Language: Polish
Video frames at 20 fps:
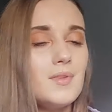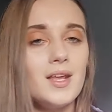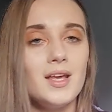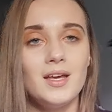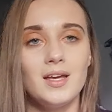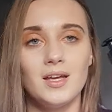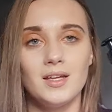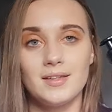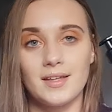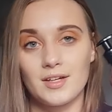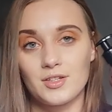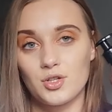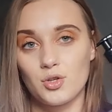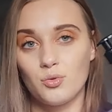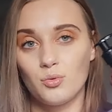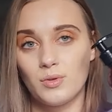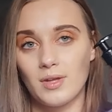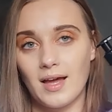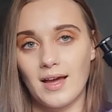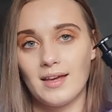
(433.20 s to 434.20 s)
E, także
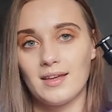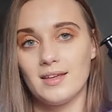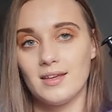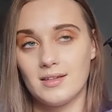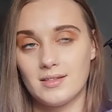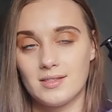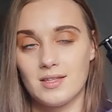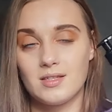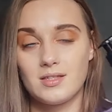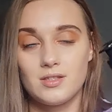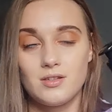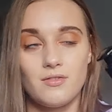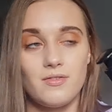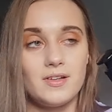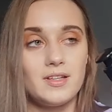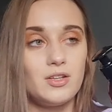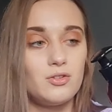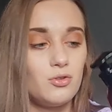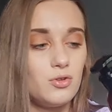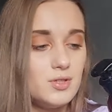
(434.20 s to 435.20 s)
tutaj
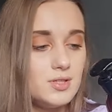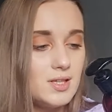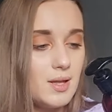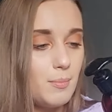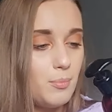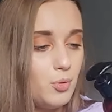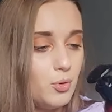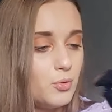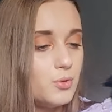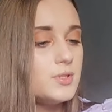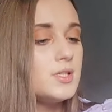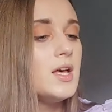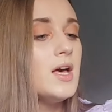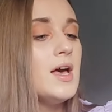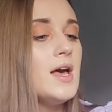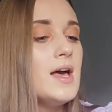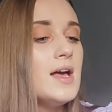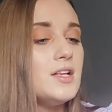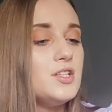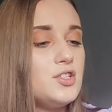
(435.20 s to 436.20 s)
zdecydowanie to jest na plus.
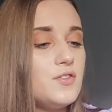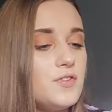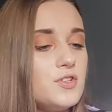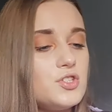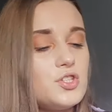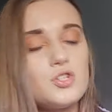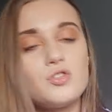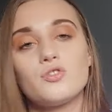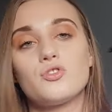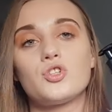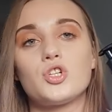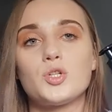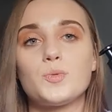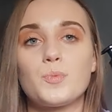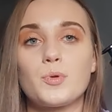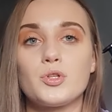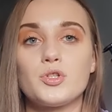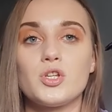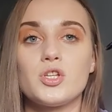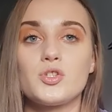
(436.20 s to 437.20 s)

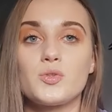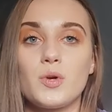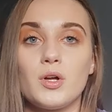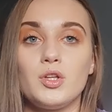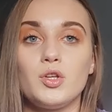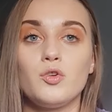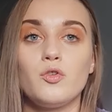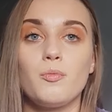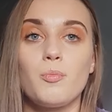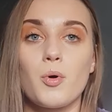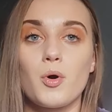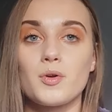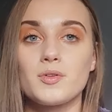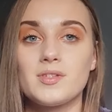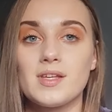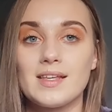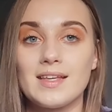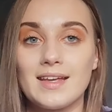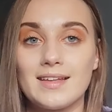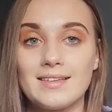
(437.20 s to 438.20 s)
96% składników
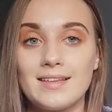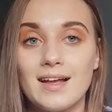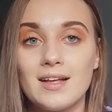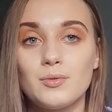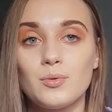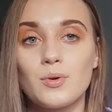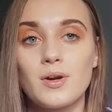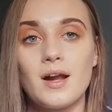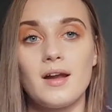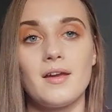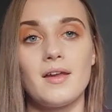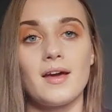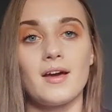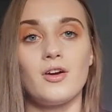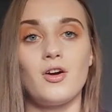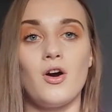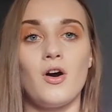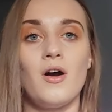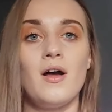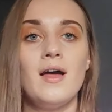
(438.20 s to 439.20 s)
pochodzenia
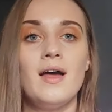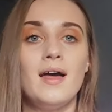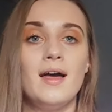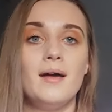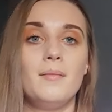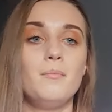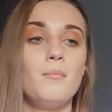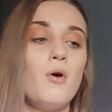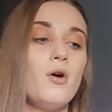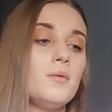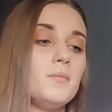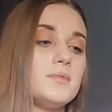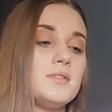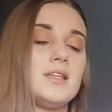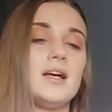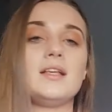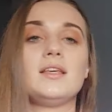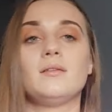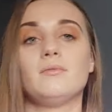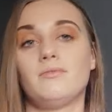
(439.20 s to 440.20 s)
naturalnego. Moim
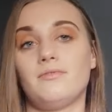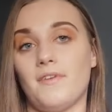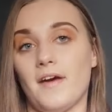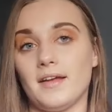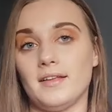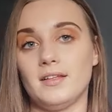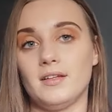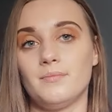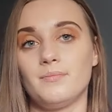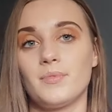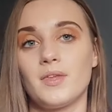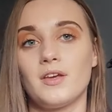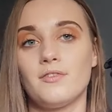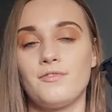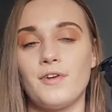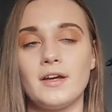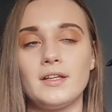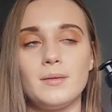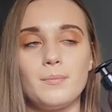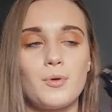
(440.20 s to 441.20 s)
zdaniem fajny,
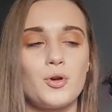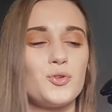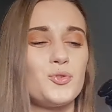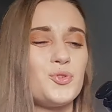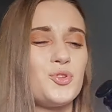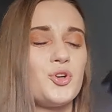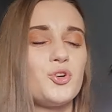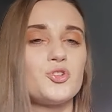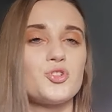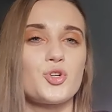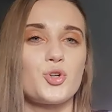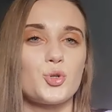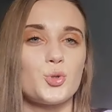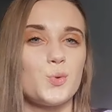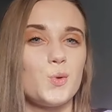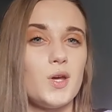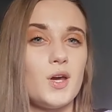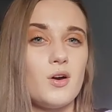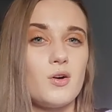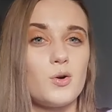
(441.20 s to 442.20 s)
fajny produkt, tylko że
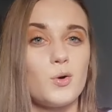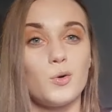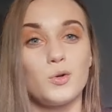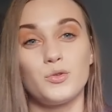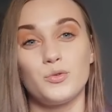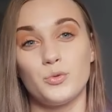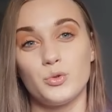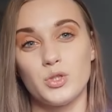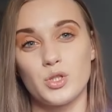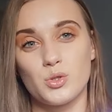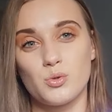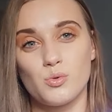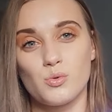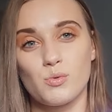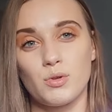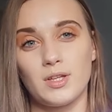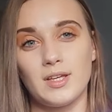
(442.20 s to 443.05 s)
kosztuje około 20 zł.